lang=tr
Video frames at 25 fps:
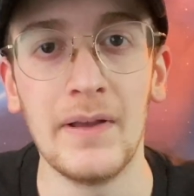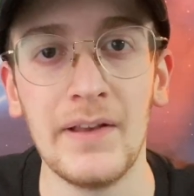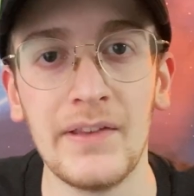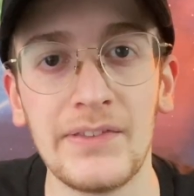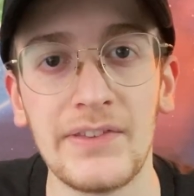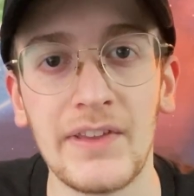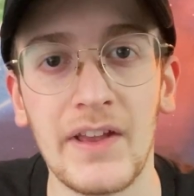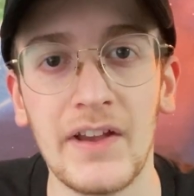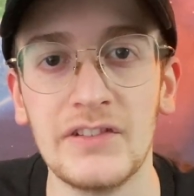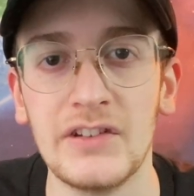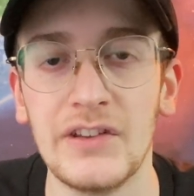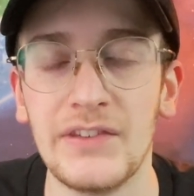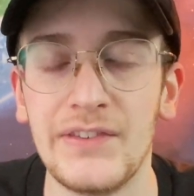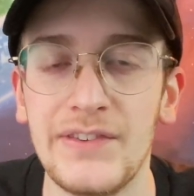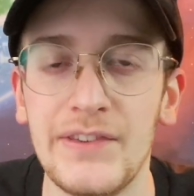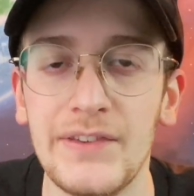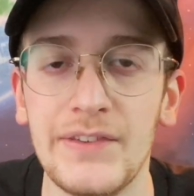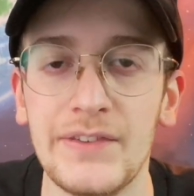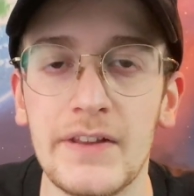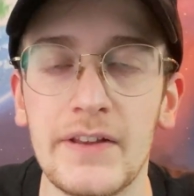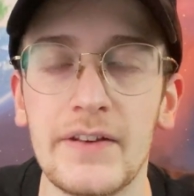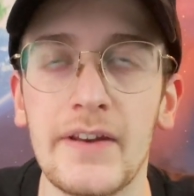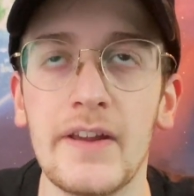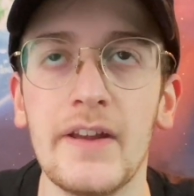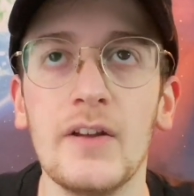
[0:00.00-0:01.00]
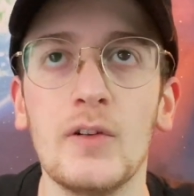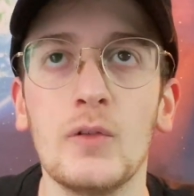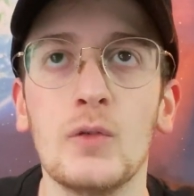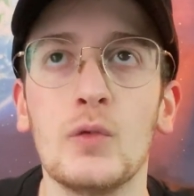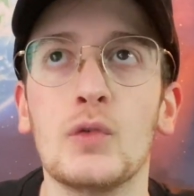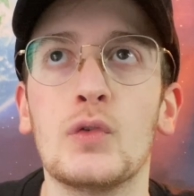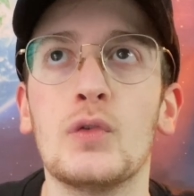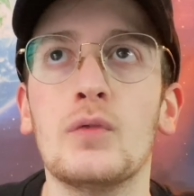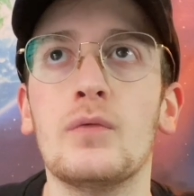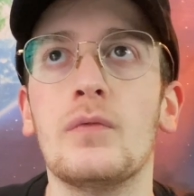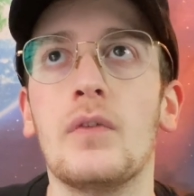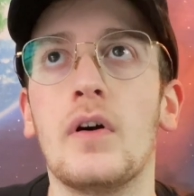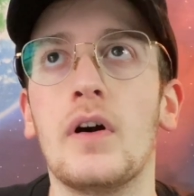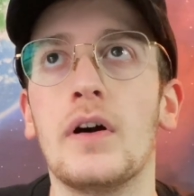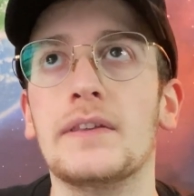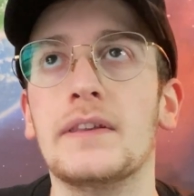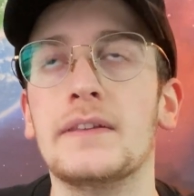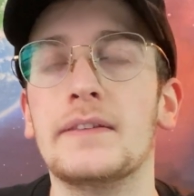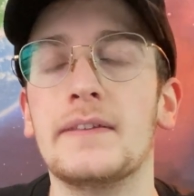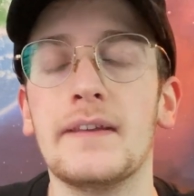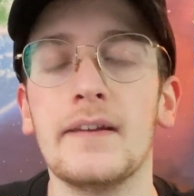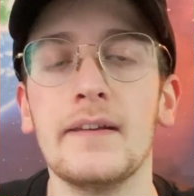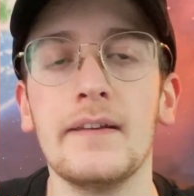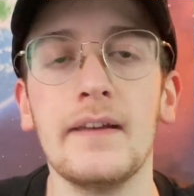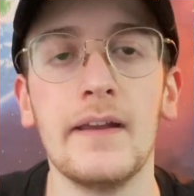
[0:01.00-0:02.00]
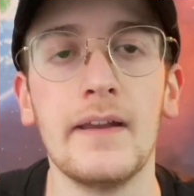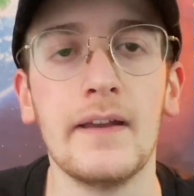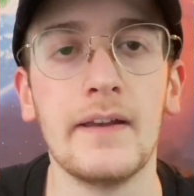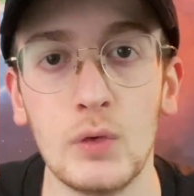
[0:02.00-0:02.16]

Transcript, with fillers: Ben sadece sizlere uzun vadede